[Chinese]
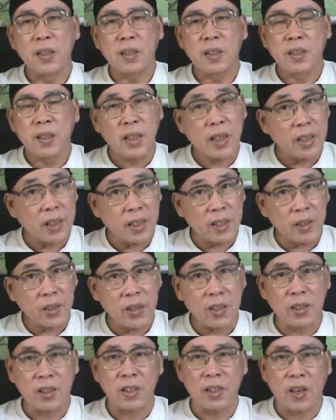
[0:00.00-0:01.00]
现在那个东
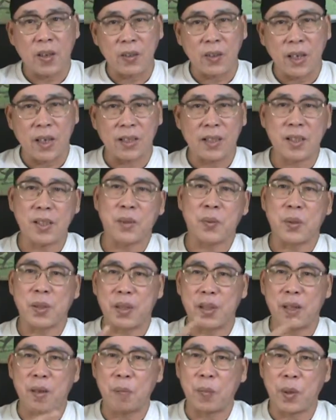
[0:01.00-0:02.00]
西已经淘汰，但是我
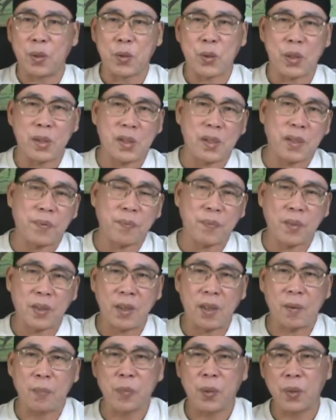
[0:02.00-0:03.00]
仍然保存着
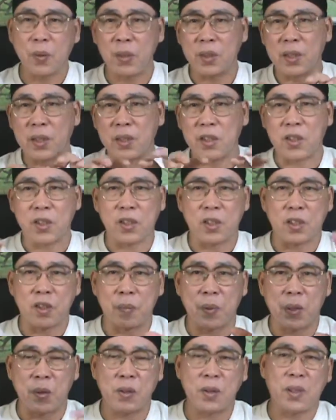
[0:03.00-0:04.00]
啊，包括那些尺子，
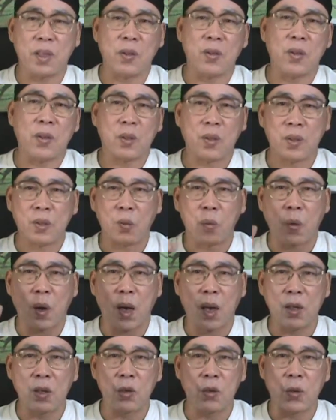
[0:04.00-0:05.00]
包括那些东西都是
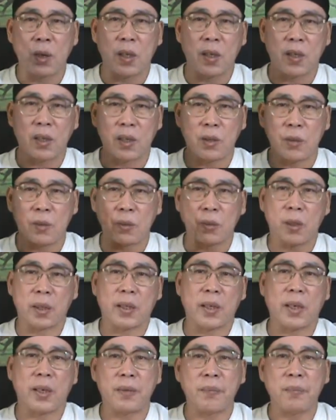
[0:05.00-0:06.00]
完全可用状
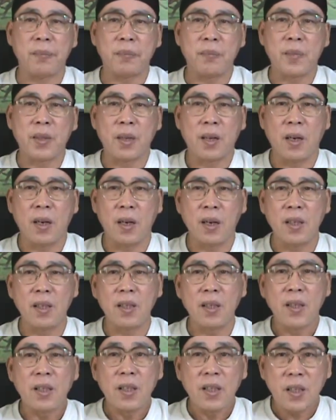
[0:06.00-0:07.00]
态啊。
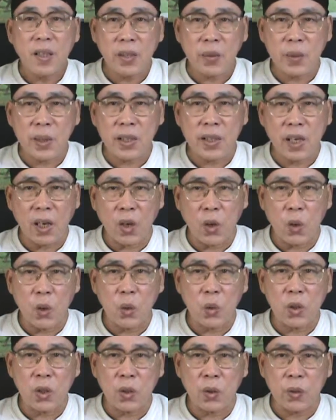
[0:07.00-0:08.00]
因为在
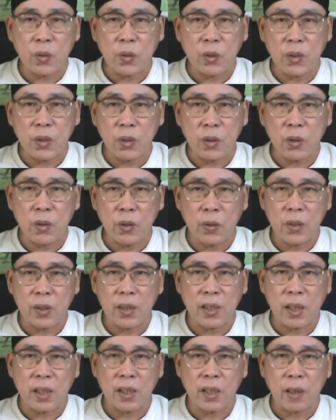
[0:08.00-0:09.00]
欧洲，尤其尤其
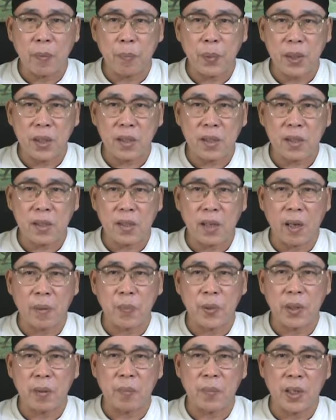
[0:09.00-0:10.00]
像那个宾士啊、
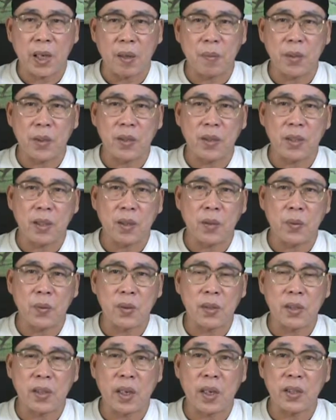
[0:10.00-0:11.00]
B M W 这些
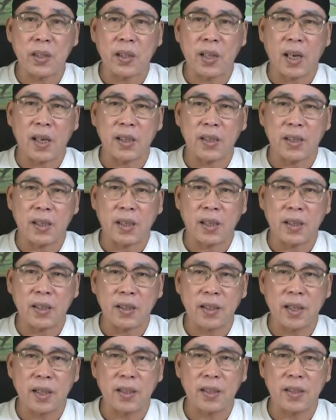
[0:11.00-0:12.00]
公司，还有意大利的哈，
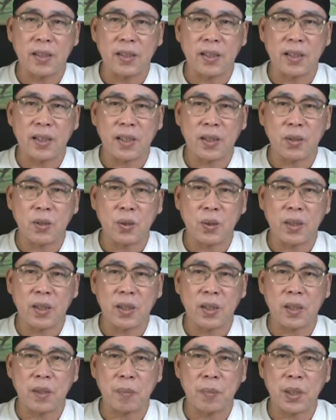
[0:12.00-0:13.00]
意大利那些做那
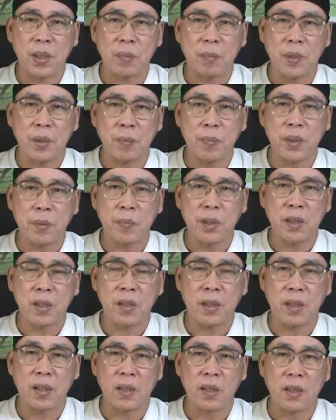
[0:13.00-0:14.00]
个名名名名
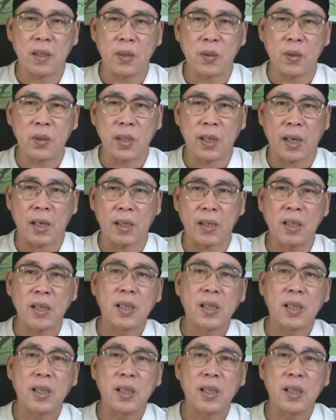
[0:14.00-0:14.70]
车的那些工厂，